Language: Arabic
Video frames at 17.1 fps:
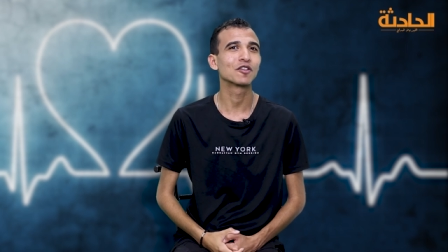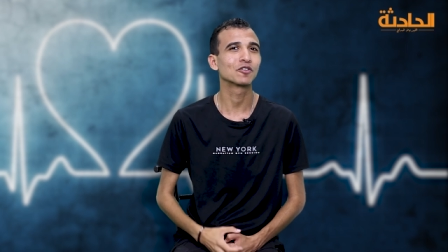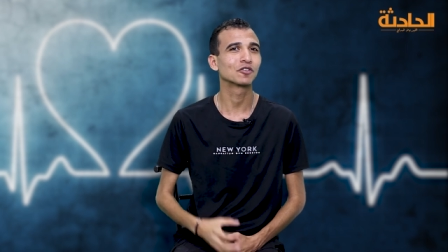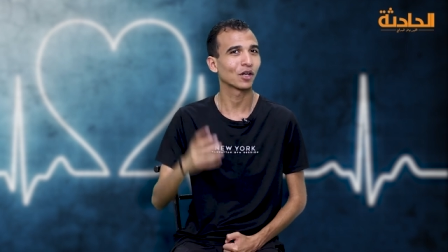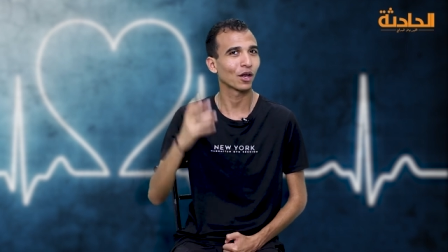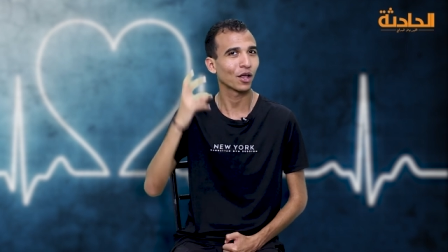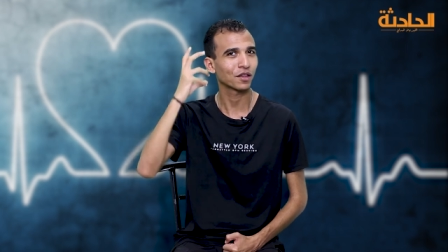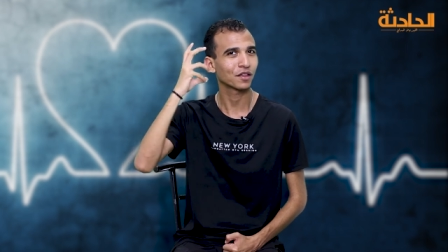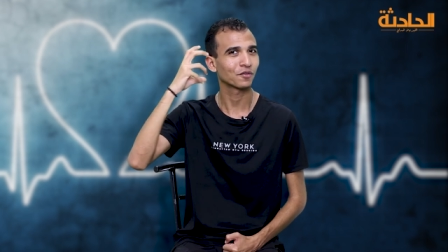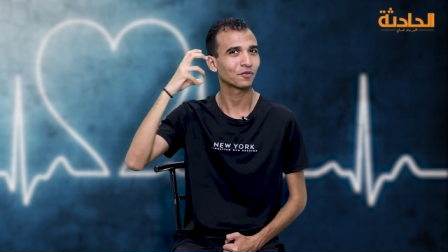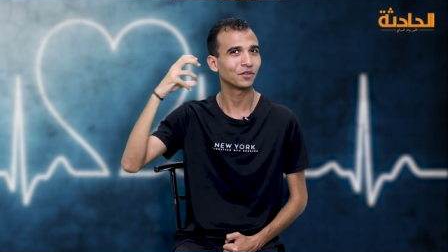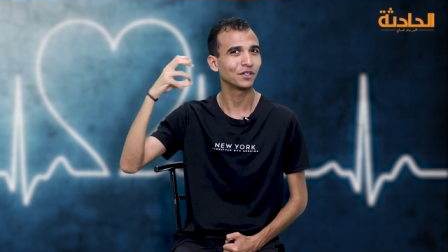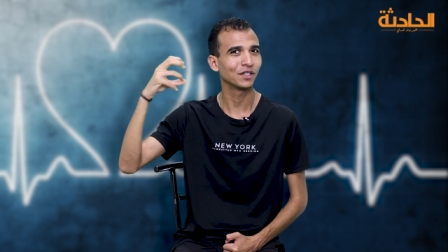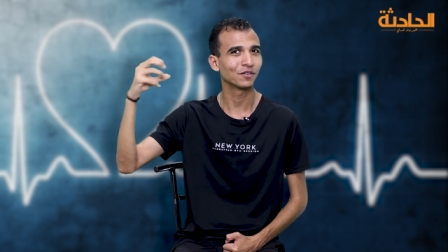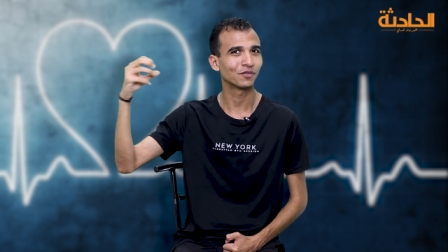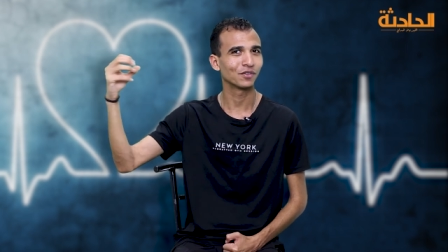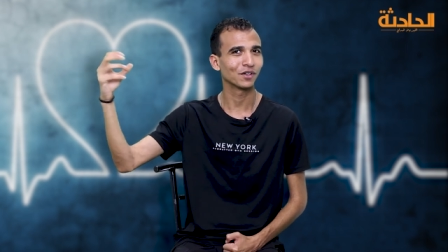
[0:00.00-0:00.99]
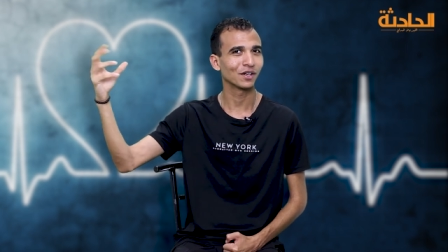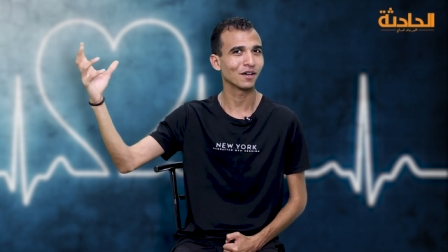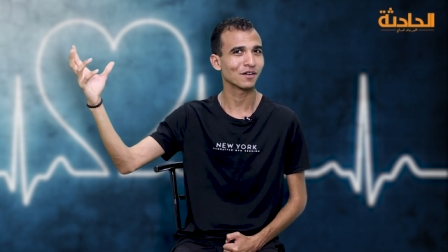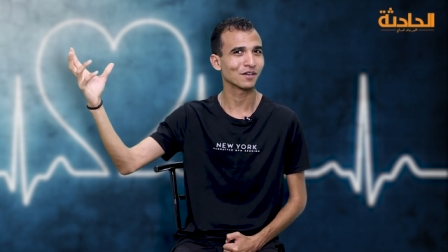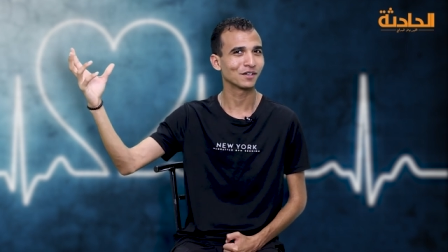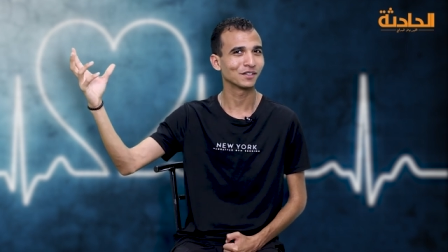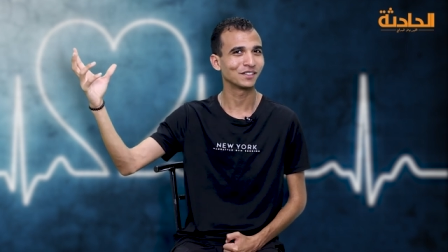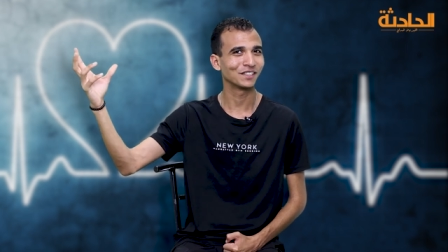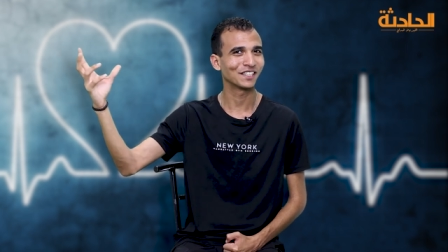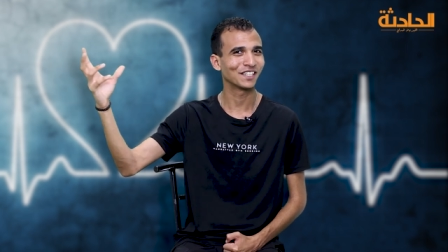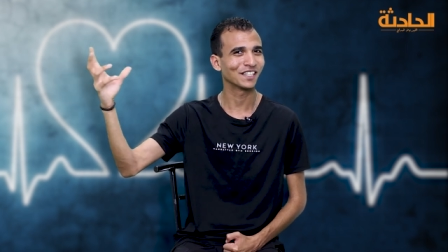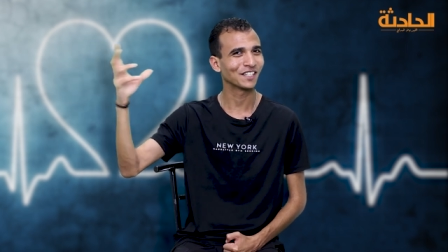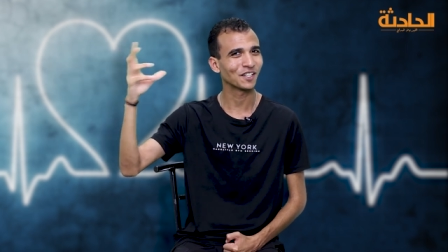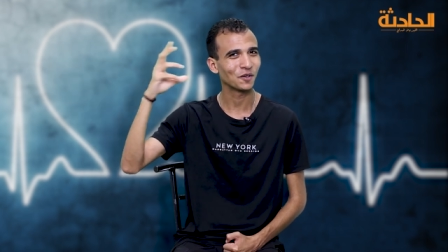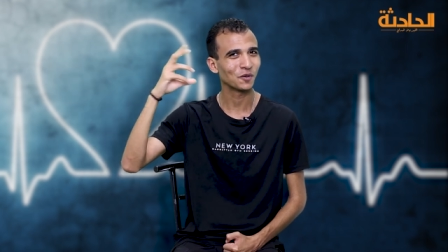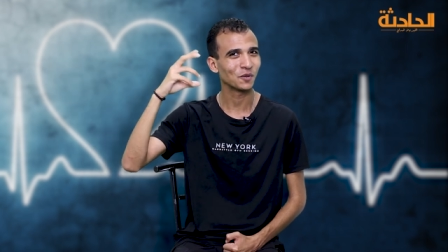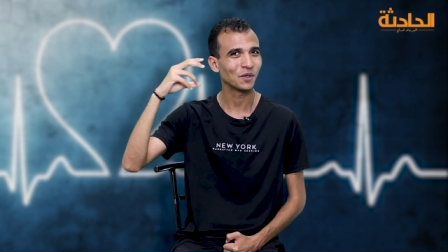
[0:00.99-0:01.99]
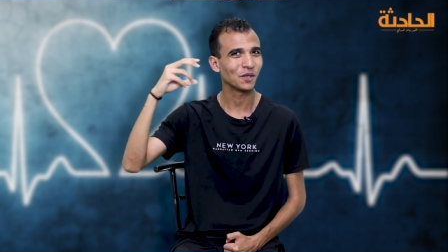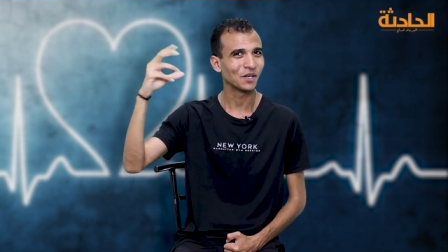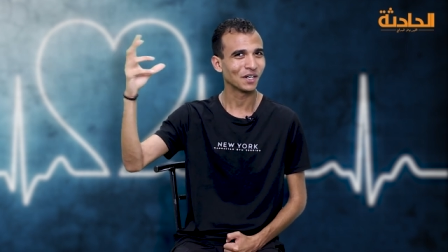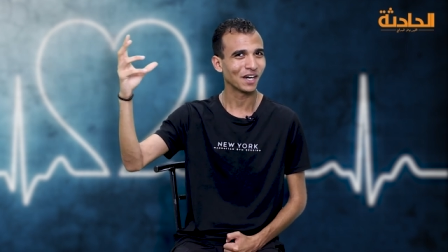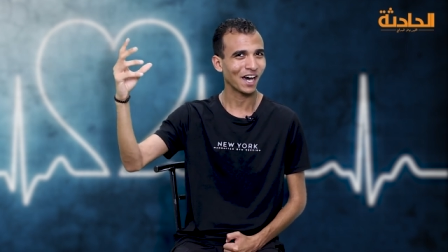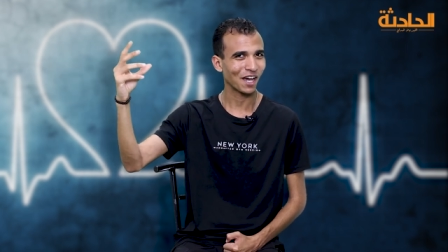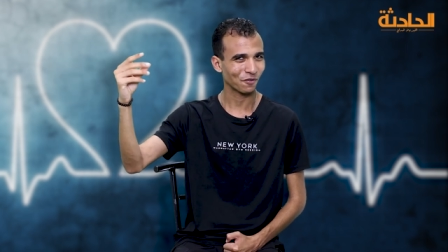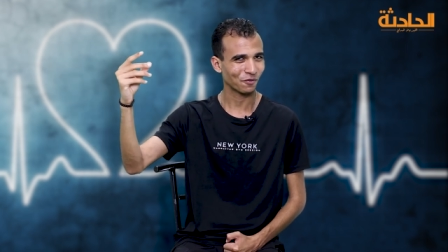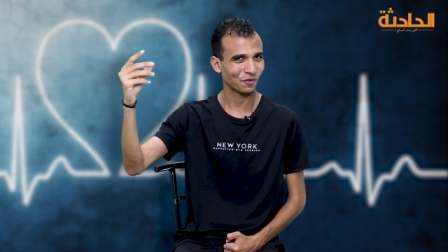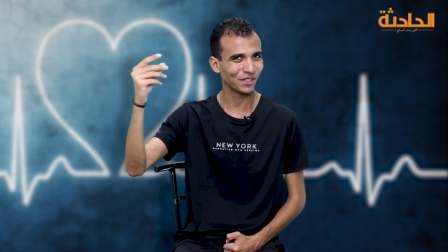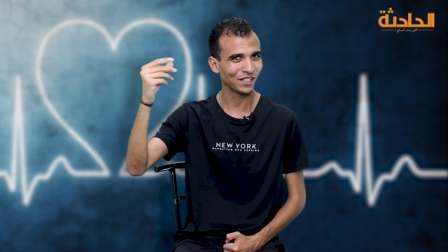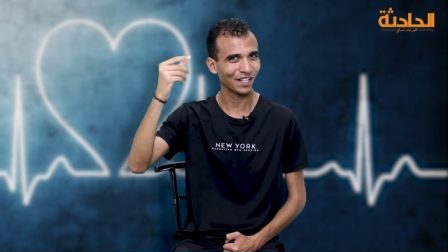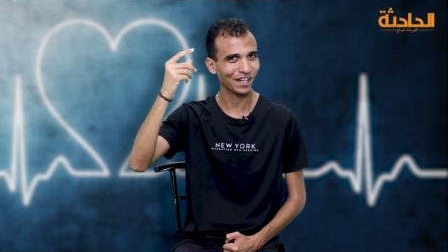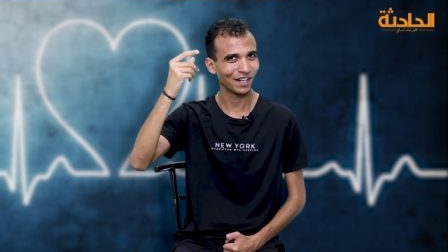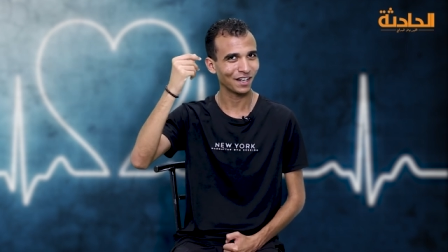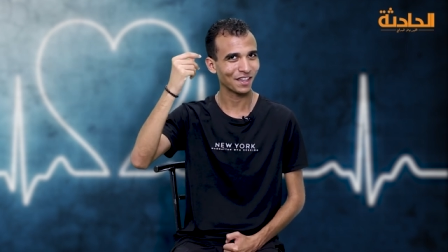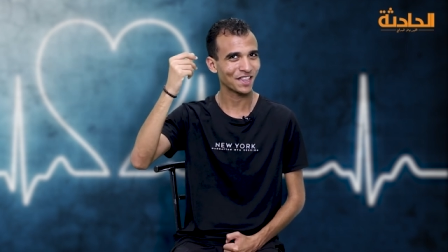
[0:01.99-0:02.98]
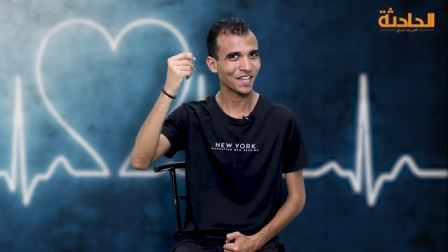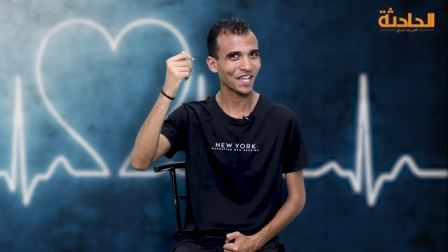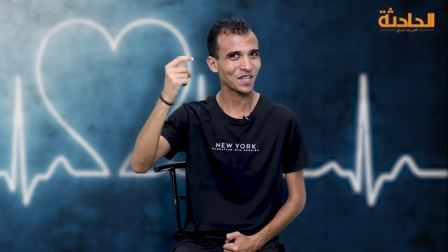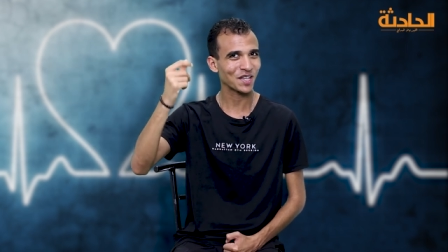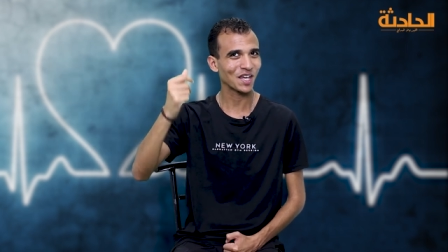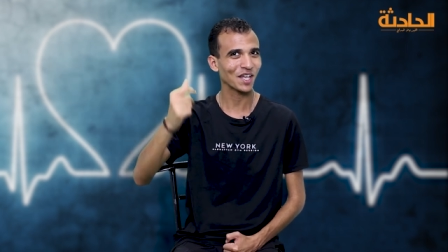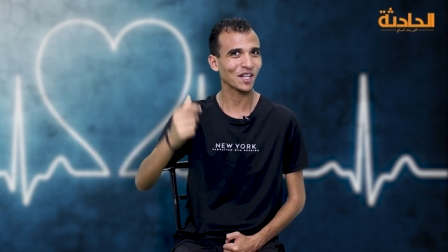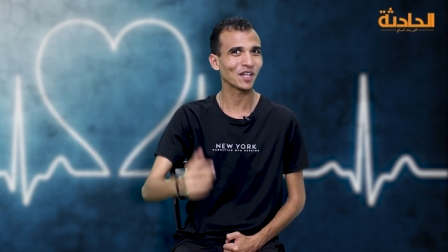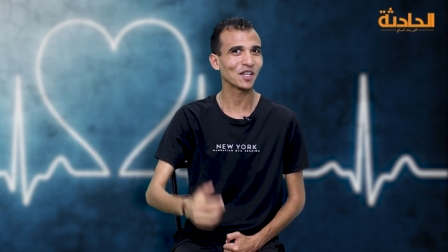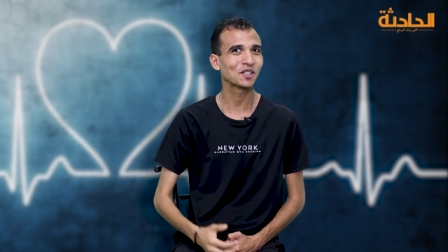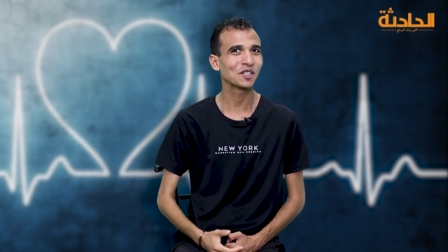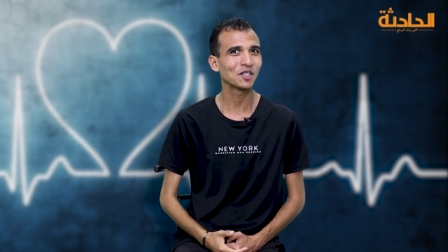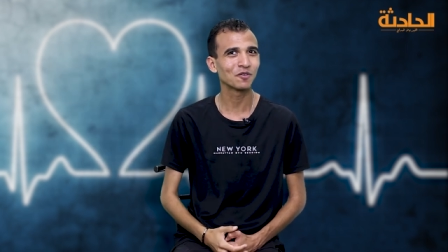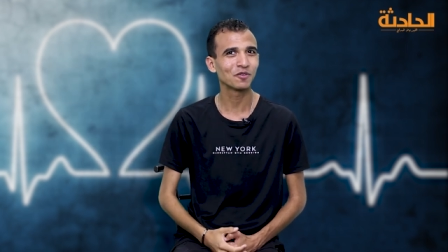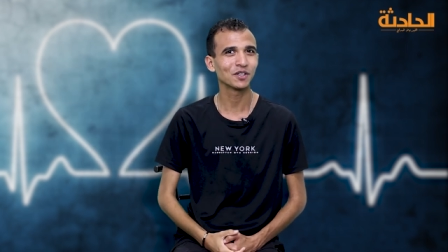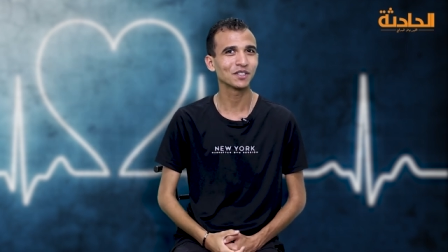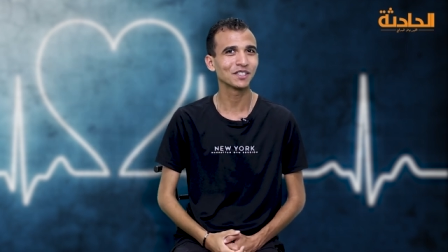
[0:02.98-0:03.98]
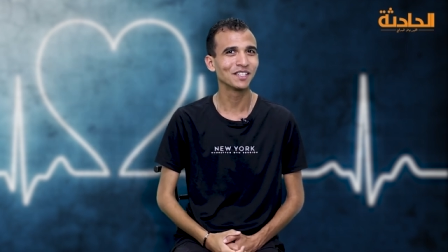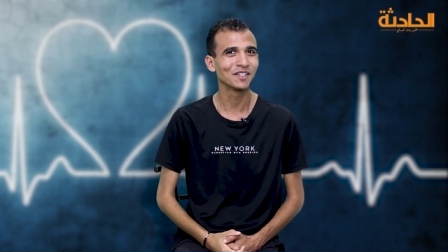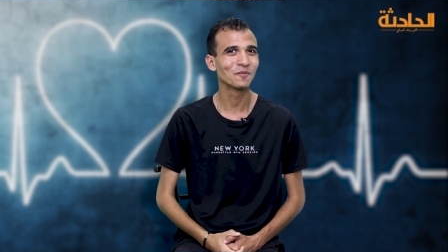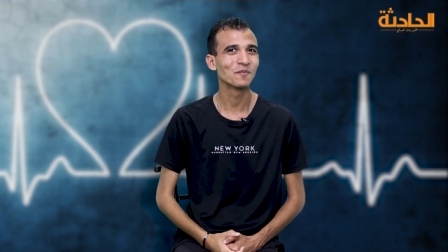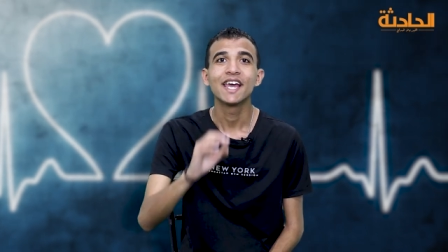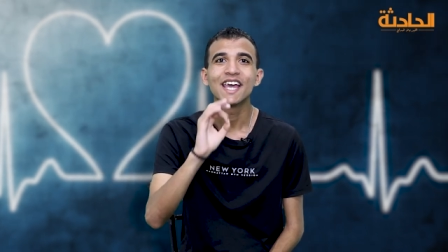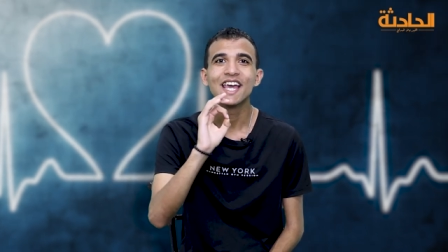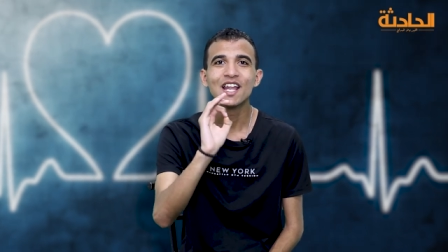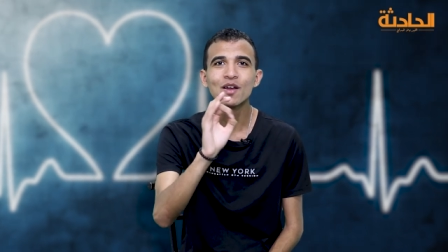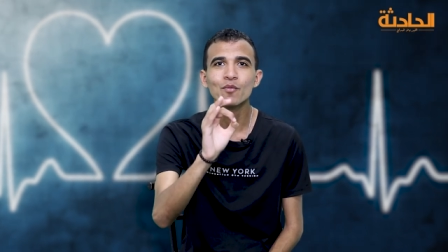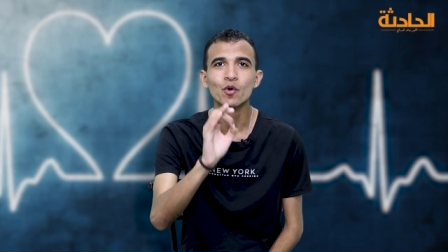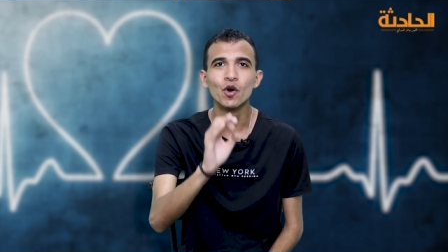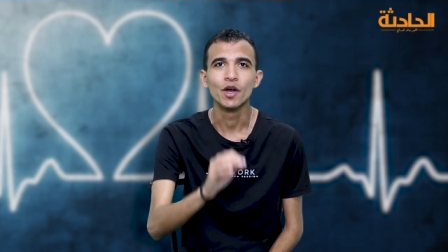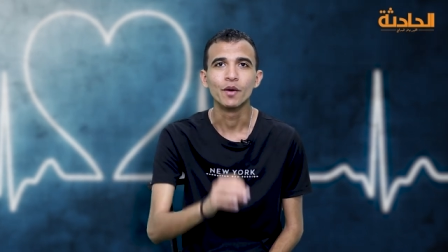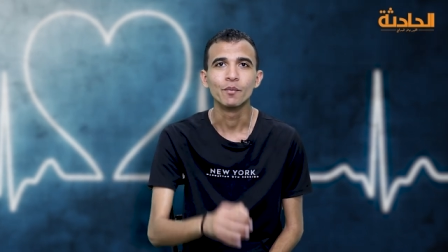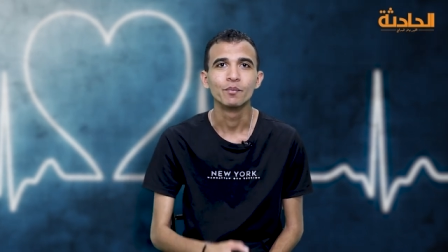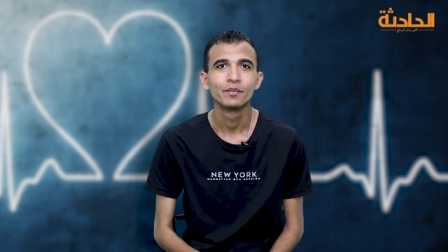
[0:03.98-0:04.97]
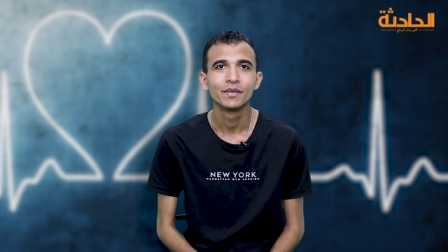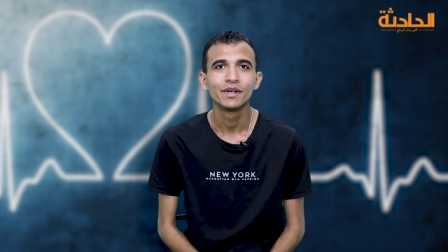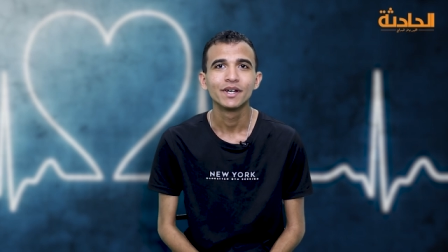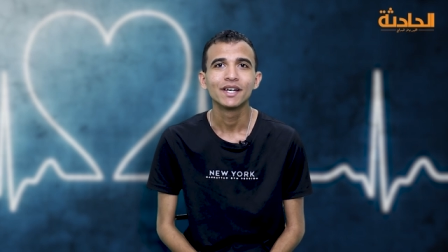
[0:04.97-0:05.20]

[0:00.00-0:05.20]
صوت العصافير في الاراضي كده عارفين الزقزقة اللطيفه دي المهم